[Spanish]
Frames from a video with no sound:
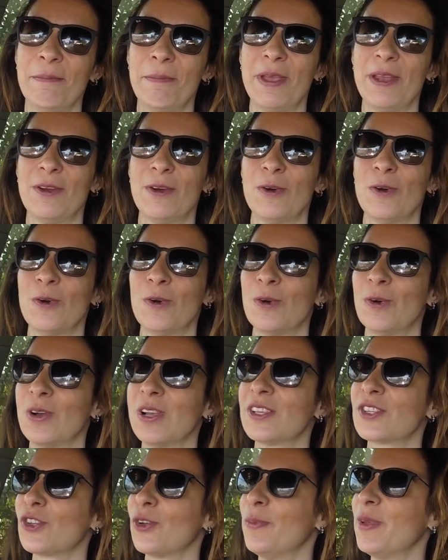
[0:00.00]

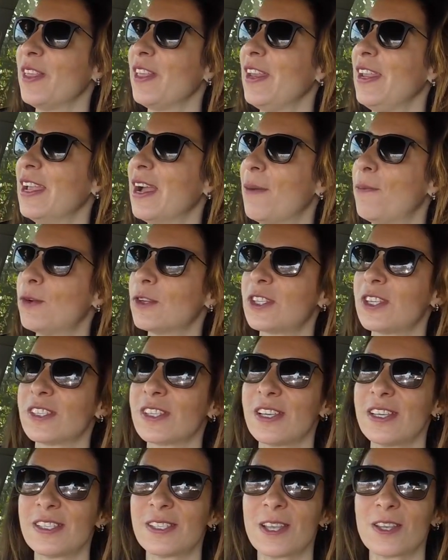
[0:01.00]
Pero eso me diría, pues es
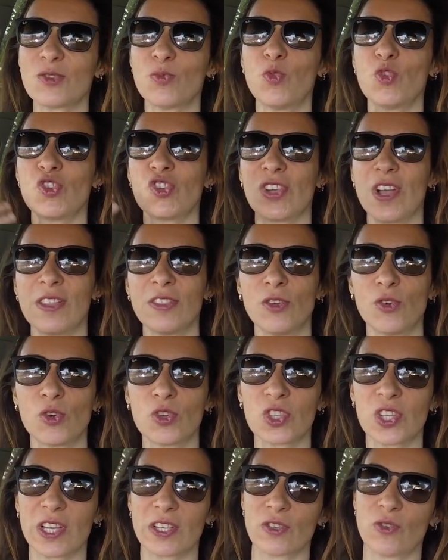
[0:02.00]
que estás buscando
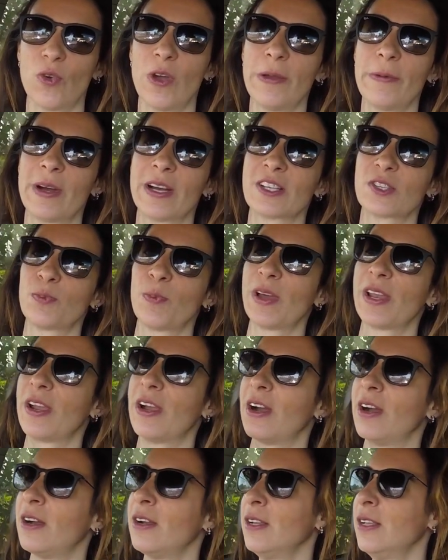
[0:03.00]
cosas nuevas
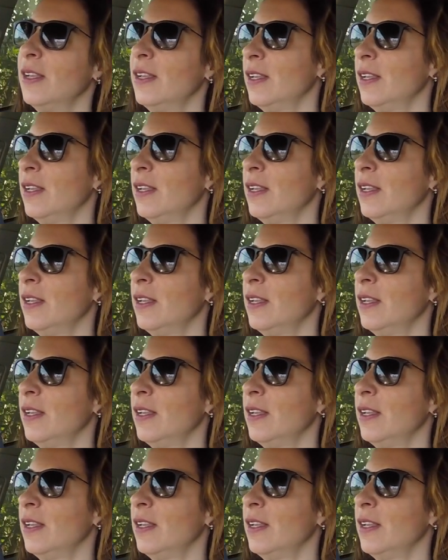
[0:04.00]
para